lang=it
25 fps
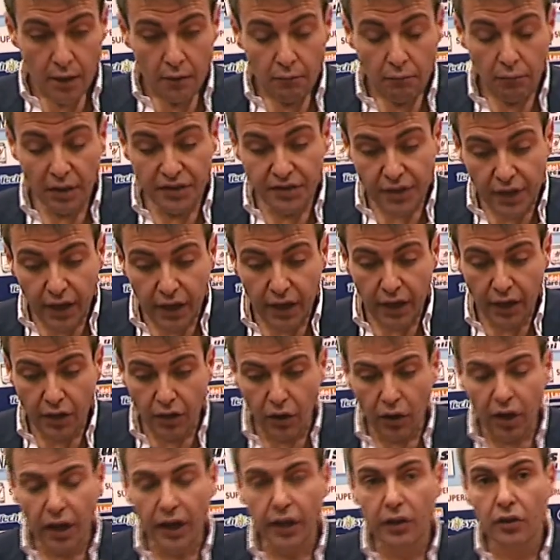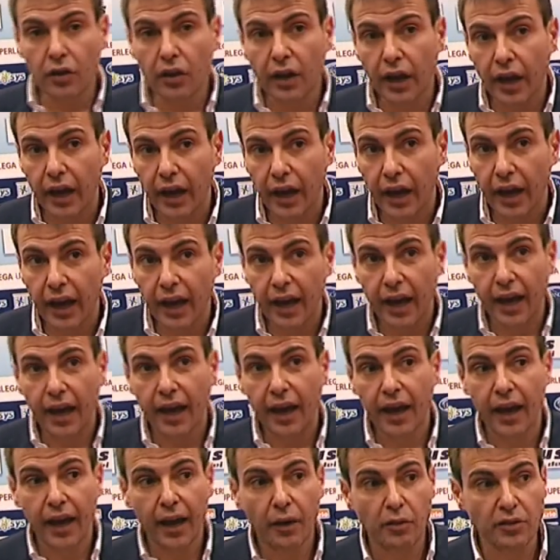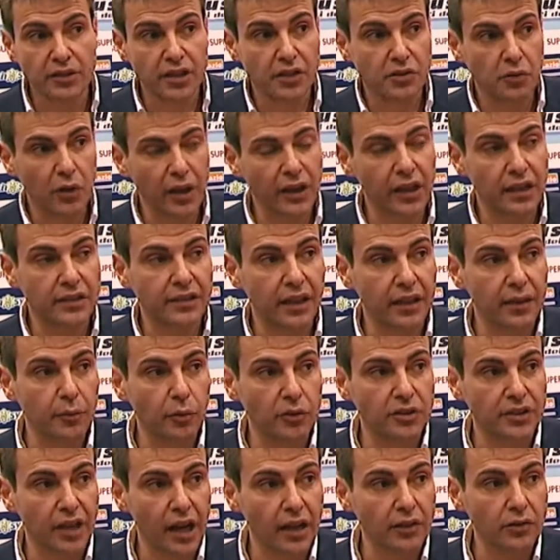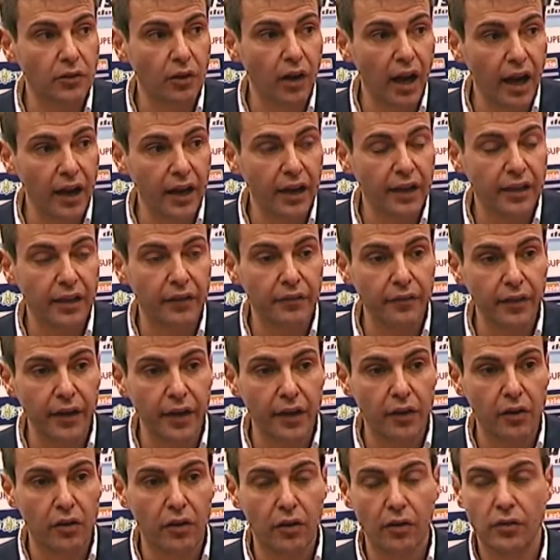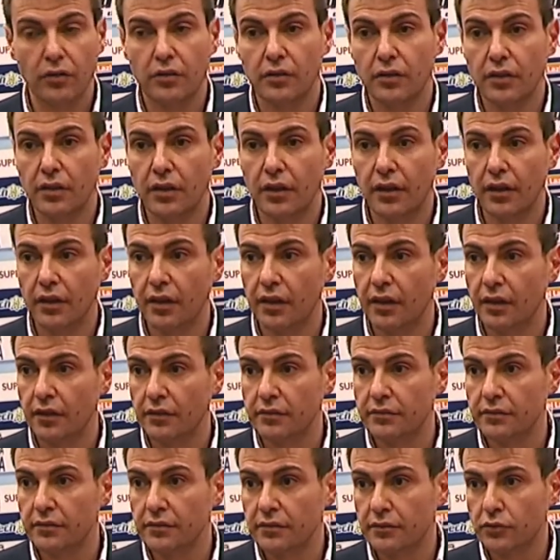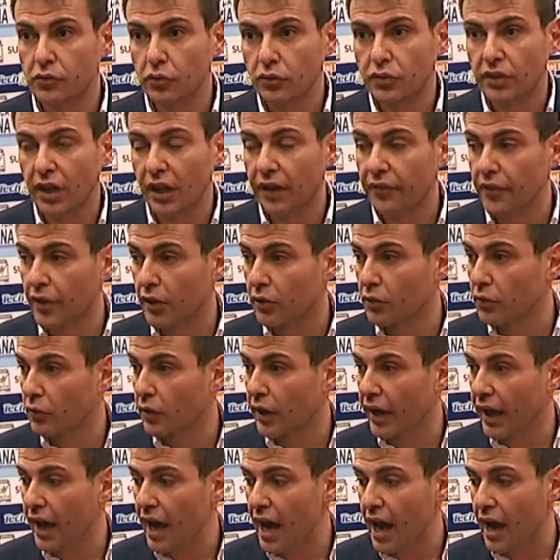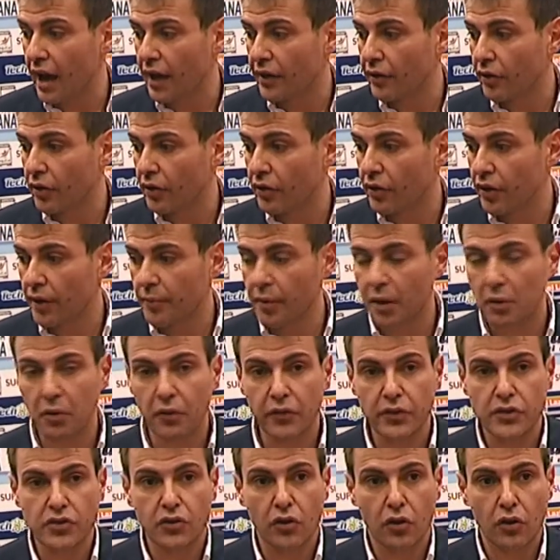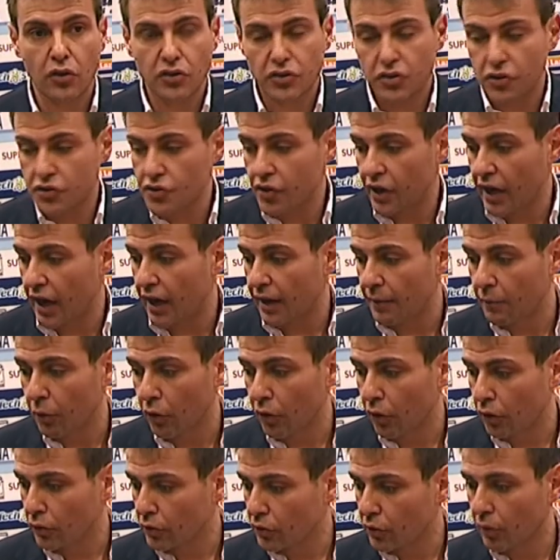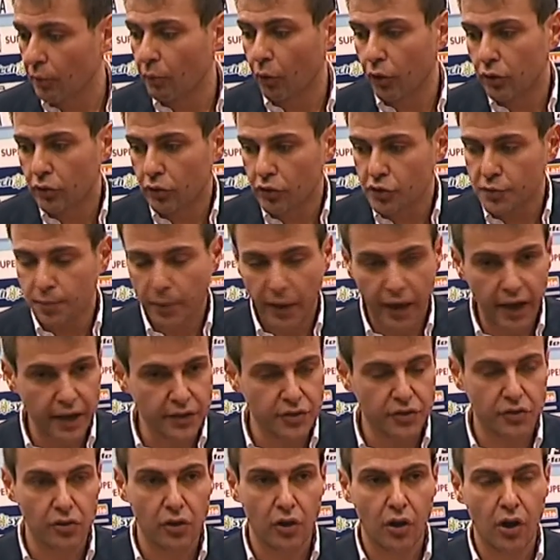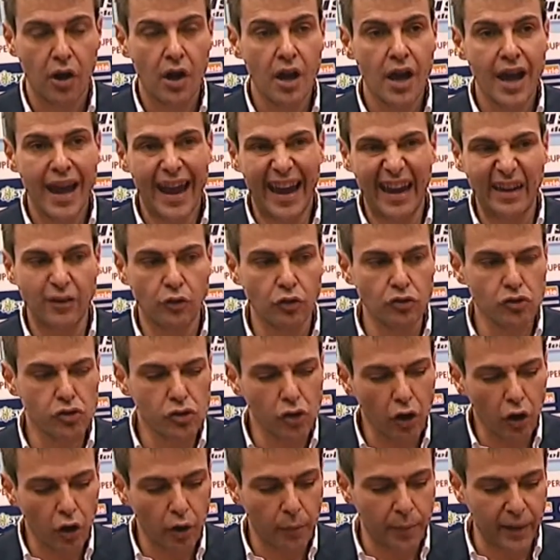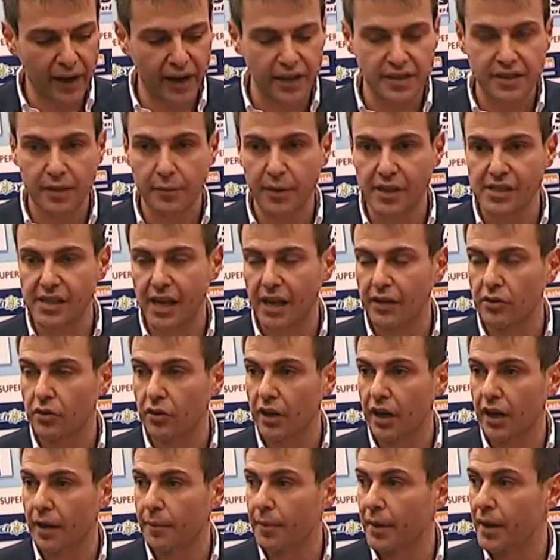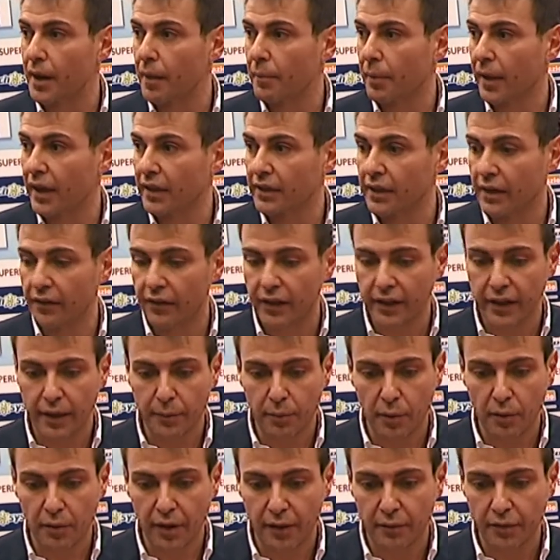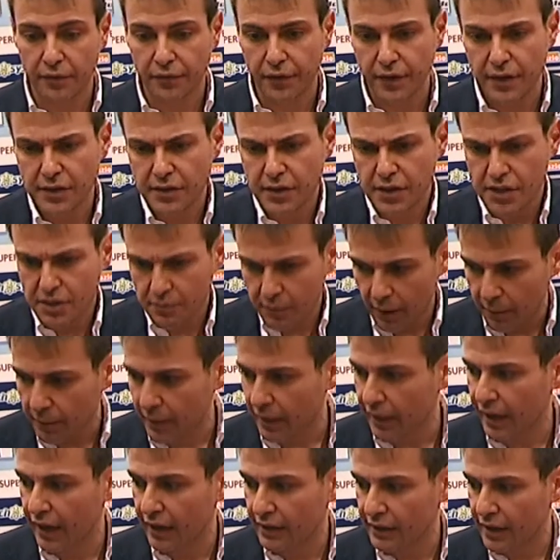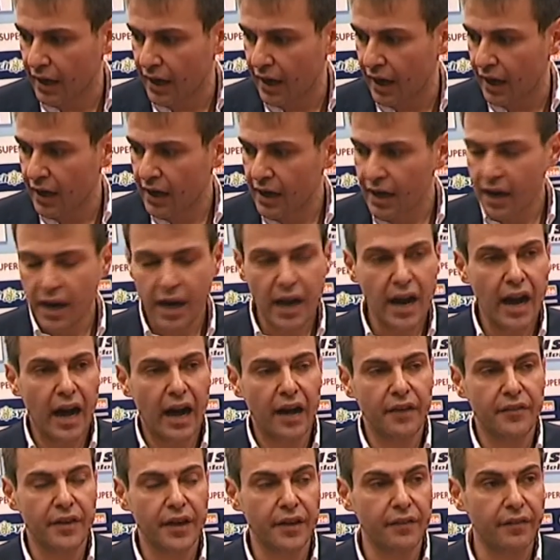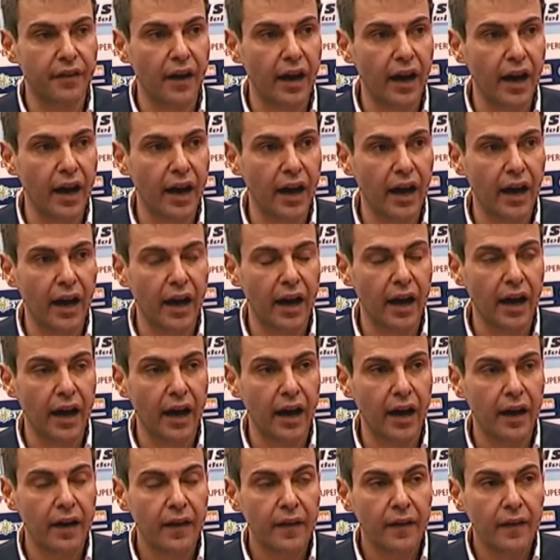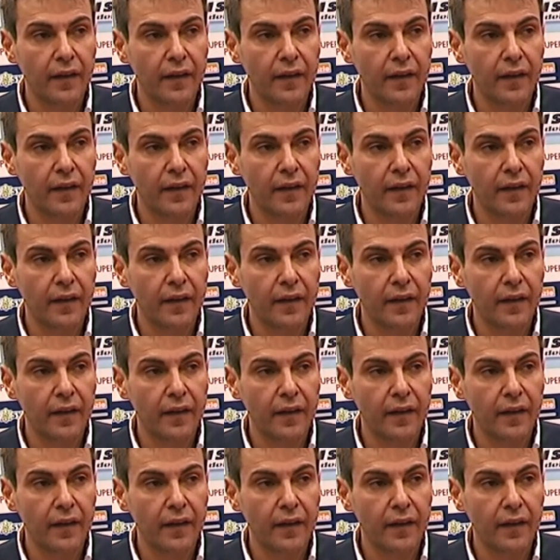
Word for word: ma sì, io credo che questa squadra sta dimostrando anche davvero eh, tutte le virtù che ha, no? noi abbiamo visto Rossi giocare molto, molto spesso e non solo perché Semenzato nella prima parte aveva dei problemi fisici ma perché Andrea aveva,